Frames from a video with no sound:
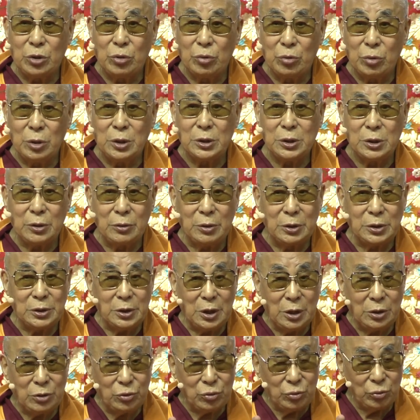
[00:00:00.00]
如来藏
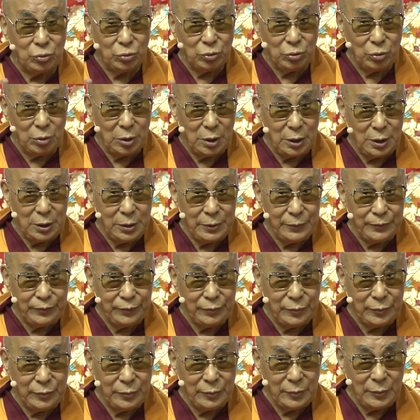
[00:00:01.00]
经》里面
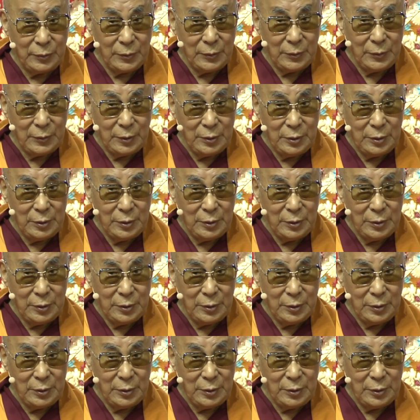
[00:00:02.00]
说到了，